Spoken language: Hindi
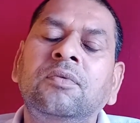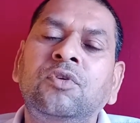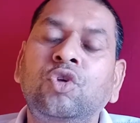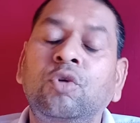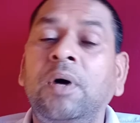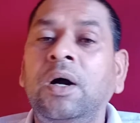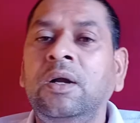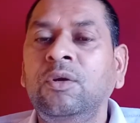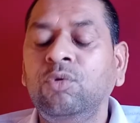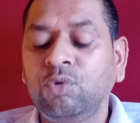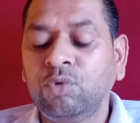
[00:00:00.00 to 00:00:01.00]
सौभाग्य
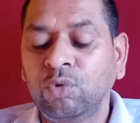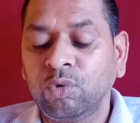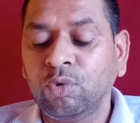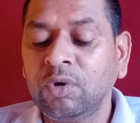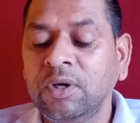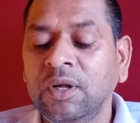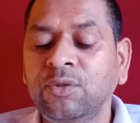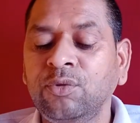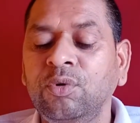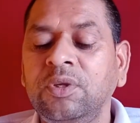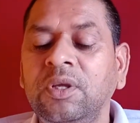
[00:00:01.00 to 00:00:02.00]
उसको रोकना
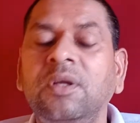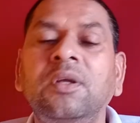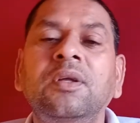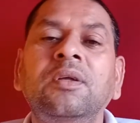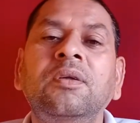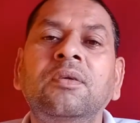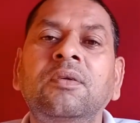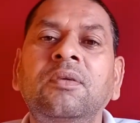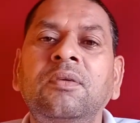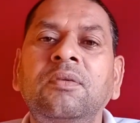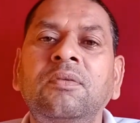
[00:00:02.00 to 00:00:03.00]
तो ये
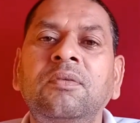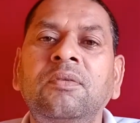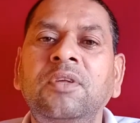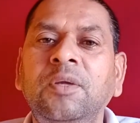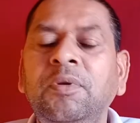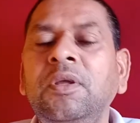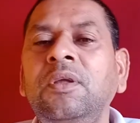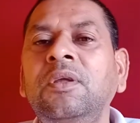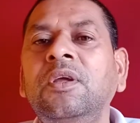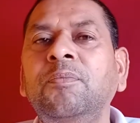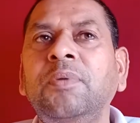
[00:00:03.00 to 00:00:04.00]
ये भी
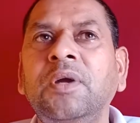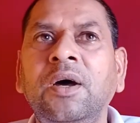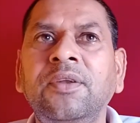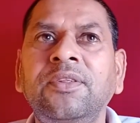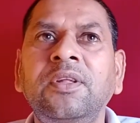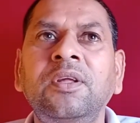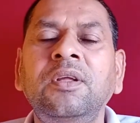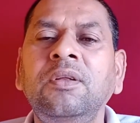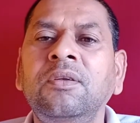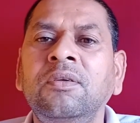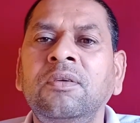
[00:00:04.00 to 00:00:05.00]
एक प्रकार से
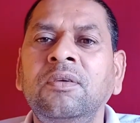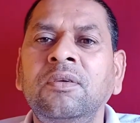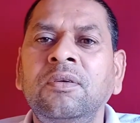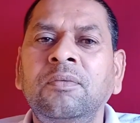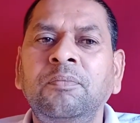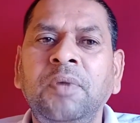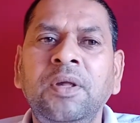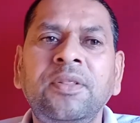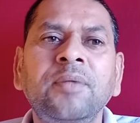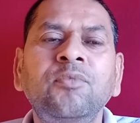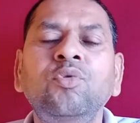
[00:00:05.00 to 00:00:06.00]
मैं
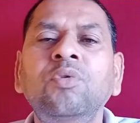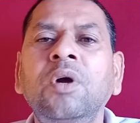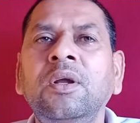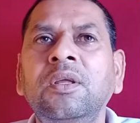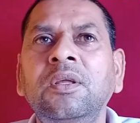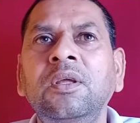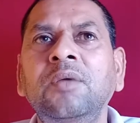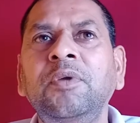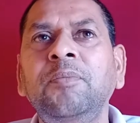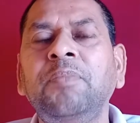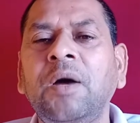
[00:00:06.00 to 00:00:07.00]
समझूंगा कि ये
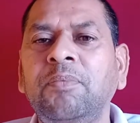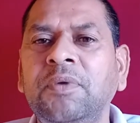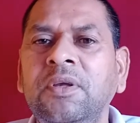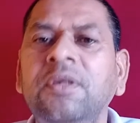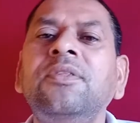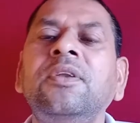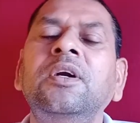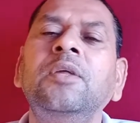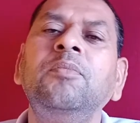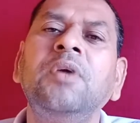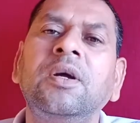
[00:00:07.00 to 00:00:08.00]
भी पाप की ही
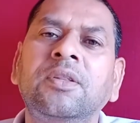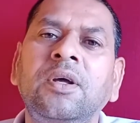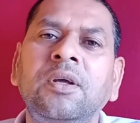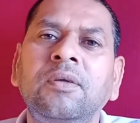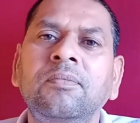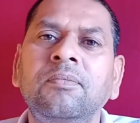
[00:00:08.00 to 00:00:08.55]
श्रेणी में आता है